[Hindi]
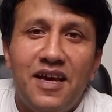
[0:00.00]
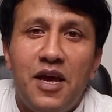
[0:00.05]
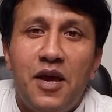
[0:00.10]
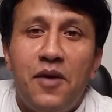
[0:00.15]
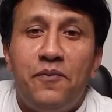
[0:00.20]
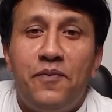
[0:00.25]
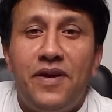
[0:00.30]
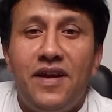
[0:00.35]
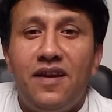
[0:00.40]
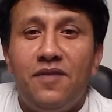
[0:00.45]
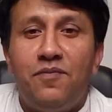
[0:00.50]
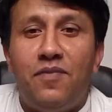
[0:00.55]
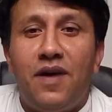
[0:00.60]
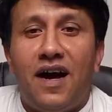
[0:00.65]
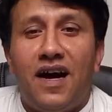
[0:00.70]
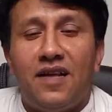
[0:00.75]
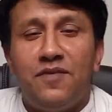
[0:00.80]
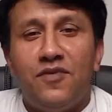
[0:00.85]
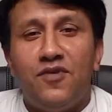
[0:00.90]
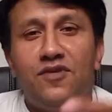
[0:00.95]
फिर
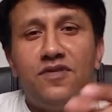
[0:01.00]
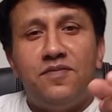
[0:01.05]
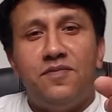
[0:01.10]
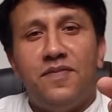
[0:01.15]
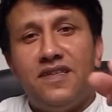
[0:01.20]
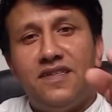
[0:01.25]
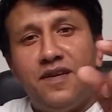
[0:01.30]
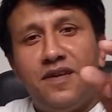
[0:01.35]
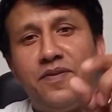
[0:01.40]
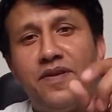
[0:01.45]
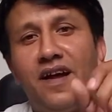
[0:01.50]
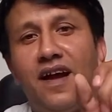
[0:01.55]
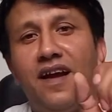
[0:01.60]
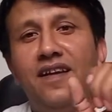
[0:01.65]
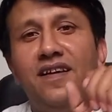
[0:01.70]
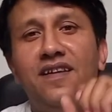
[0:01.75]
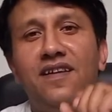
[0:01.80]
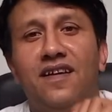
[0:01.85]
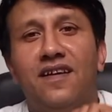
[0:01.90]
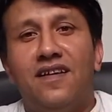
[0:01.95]
बाद में उसमें
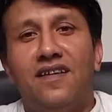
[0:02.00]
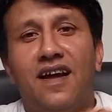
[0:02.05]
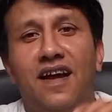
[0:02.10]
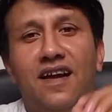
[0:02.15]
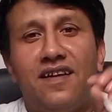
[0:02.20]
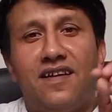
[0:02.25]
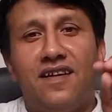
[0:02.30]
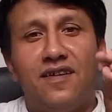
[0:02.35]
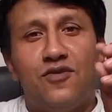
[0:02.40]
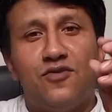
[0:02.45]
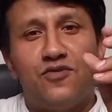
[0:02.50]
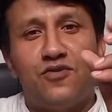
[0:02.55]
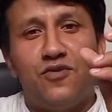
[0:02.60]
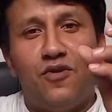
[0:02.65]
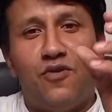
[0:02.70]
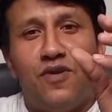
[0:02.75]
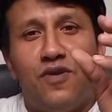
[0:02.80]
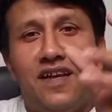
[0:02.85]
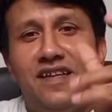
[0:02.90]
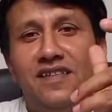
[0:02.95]
जपरानी रंग डाल करके उसको
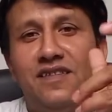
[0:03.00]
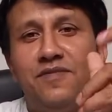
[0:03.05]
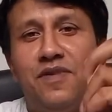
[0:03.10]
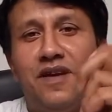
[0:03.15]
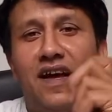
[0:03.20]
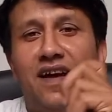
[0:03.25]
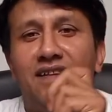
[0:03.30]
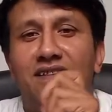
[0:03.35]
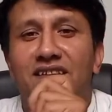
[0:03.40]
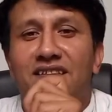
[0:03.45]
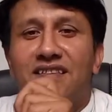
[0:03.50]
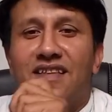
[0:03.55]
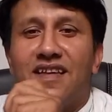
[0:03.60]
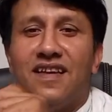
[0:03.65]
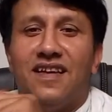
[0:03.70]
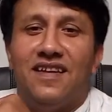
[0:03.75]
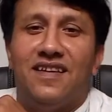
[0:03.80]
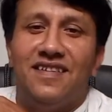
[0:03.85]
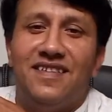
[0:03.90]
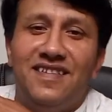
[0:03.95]
ऑरेंज बना देते
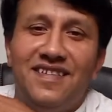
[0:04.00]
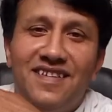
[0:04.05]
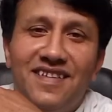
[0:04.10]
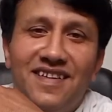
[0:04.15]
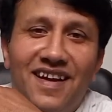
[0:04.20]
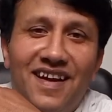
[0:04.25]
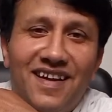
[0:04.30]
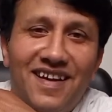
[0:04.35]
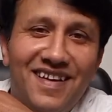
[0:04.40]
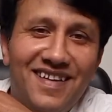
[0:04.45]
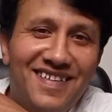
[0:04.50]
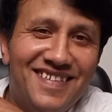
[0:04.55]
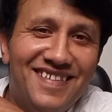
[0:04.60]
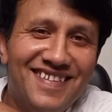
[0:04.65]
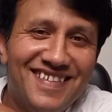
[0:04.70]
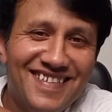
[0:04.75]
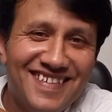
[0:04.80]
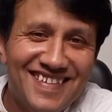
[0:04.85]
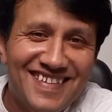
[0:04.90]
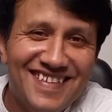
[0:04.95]
हैं है ना
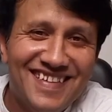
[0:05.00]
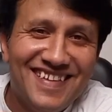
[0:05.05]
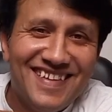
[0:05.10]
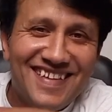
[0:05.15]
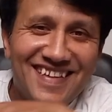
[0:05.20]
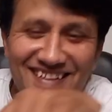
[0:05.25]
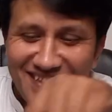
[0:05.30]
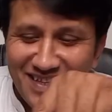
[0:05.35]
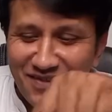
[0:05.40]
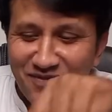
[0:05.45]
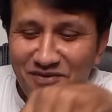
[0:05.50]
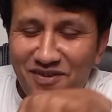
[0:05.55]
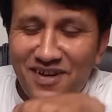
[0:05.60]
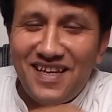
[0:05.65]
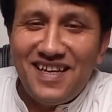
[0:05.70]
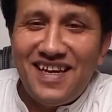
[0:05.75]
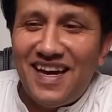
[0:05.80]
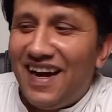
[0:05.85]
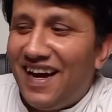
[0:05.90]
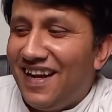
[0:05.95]
तो
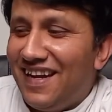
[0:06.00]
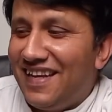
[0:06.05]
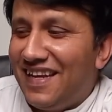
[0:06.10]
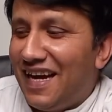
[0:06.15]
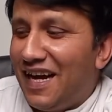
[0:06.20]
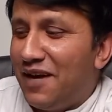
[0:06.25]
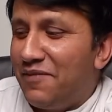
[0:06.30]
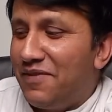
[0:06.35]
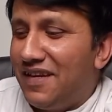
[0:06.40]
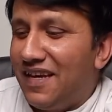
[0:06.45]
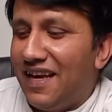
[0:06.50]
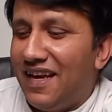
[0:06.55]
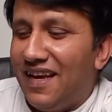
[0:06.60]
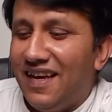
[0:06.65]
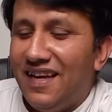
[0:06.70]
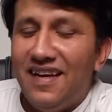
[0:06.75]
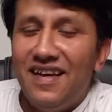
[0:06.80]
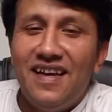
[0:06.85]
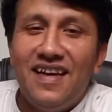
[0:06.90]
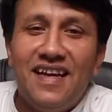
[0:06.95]
वही हाल यहाँ भी है
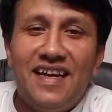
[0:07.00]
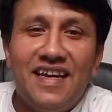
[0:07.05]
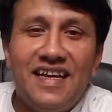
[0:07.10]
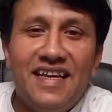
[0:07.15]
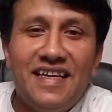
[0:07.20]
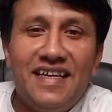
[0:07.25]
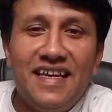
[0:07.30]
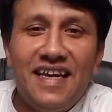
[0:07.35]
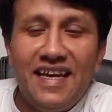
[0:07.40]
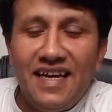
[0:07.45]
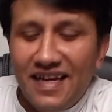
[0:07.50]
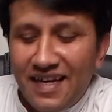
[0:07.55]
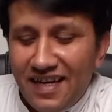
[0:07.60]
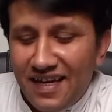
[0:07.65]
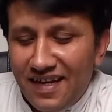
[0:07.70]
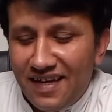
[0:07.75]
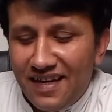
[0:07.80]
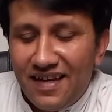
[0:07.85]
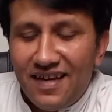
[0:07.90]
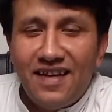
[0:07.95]
ये
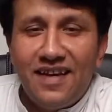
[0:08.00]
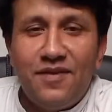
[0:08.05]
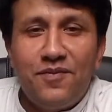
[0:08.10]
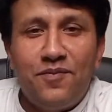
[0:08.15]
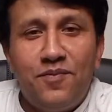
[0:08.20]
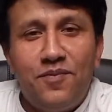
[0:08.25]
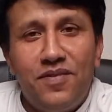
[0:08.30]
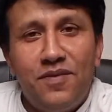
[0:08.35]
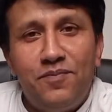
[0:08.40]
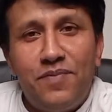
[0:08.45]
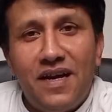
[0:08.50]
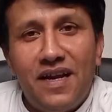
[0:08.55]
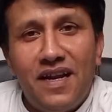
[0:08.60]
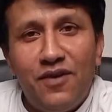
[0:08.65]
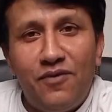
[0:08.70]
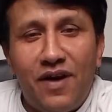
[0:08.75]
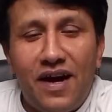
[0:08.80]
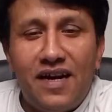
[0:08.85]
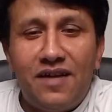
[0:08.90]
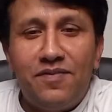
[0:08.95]
पहले
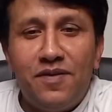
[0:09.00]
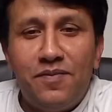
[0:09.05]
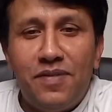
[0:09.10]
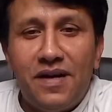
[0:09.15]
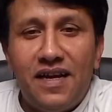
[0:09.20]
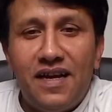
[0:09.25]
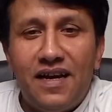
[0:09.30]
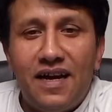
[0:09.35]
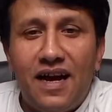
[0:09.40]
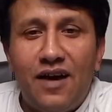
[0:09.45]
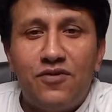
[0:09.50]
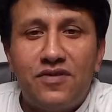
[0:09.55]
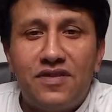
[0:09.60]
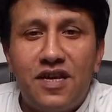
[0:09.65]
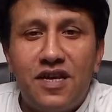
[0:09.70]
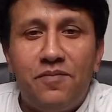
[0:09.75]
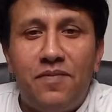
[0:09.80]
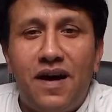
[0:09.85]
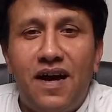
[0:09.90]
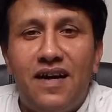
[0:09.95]
व्हाइट में बनेगा
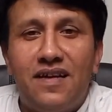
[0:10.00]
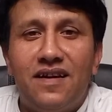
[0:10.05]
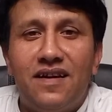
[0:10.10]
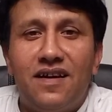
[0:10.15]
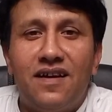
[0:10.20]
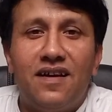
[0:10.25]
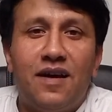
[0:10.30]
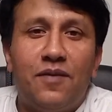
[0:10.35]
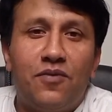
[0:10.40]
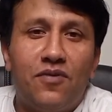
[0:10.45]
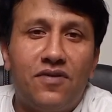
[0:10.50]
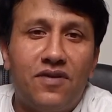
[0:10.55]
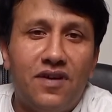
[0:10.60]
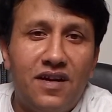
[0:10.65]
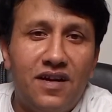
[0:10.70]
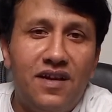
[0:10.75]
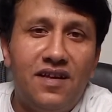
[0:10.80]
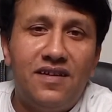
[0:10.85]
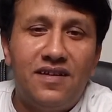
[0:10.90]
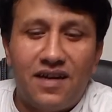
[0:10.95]
उसके बाद आपको
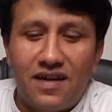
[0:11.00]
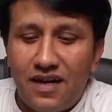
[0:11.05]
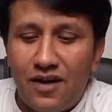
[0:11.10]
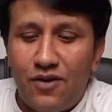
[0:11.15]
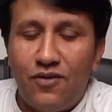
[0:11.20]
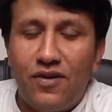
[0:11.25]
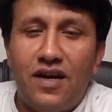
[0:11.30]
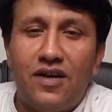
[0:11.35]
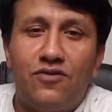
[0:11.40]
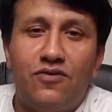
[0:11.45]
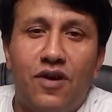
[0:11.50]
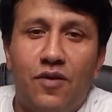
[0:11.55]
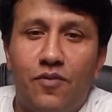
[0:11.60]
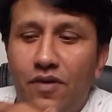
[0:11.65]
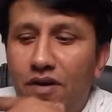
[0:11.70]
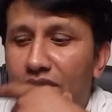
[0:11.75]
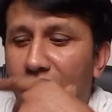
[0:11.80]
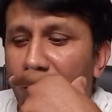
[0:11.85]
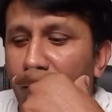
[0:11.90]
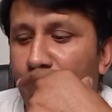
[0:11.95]
कलरिंग करना होगा तो
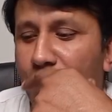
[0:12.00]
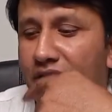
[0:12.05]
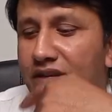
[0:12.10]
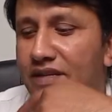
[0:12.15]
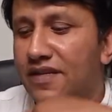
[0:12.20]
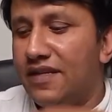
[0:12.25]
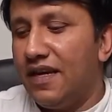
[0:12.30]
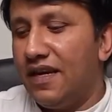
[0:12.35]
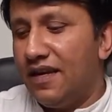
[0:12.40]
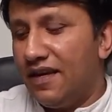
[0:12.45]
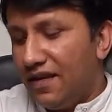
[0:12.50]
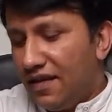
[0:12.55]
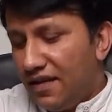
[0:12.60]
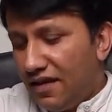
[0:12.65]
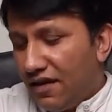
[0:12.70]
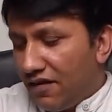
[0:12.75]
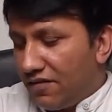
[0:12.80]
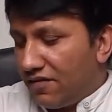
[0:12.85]
आप, आप कीजिए और